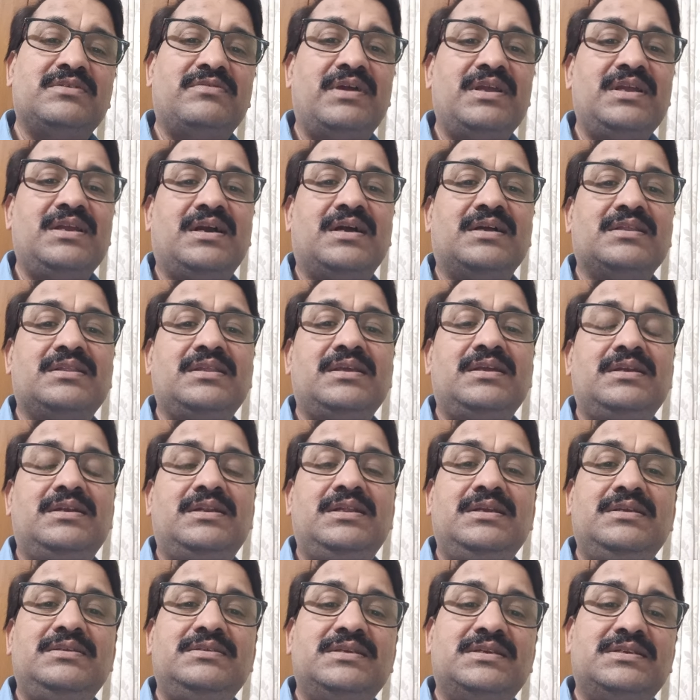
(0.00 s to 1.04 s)
दवाई खाते हैं
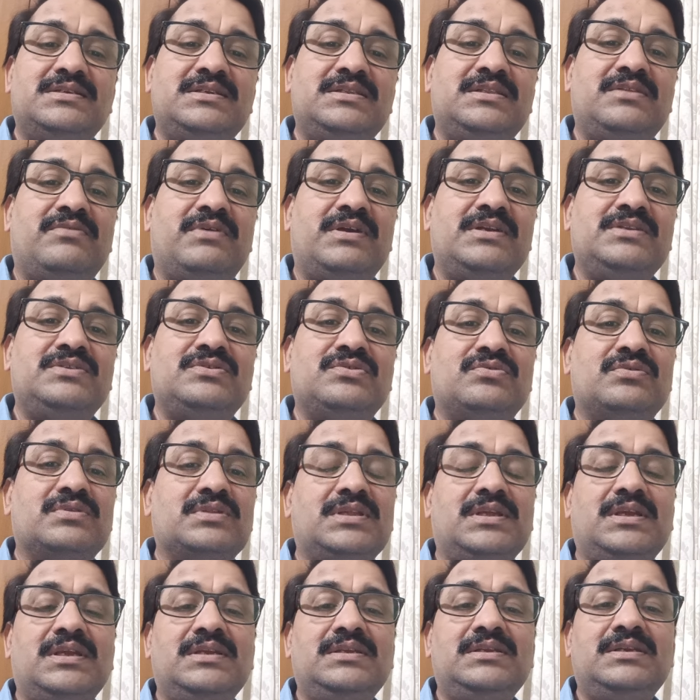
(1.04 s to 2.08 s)
ठीक जैसे दवाई
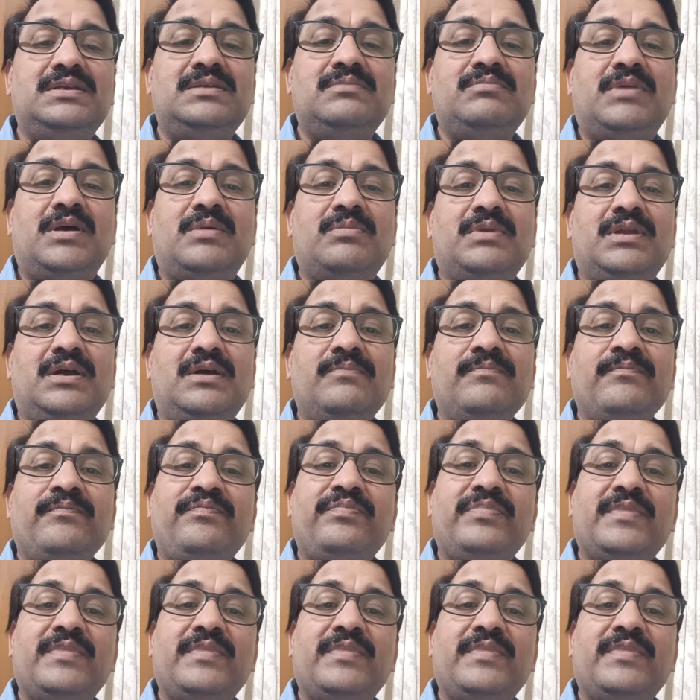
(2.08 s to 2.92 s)
छोड़ते हैं ये मामला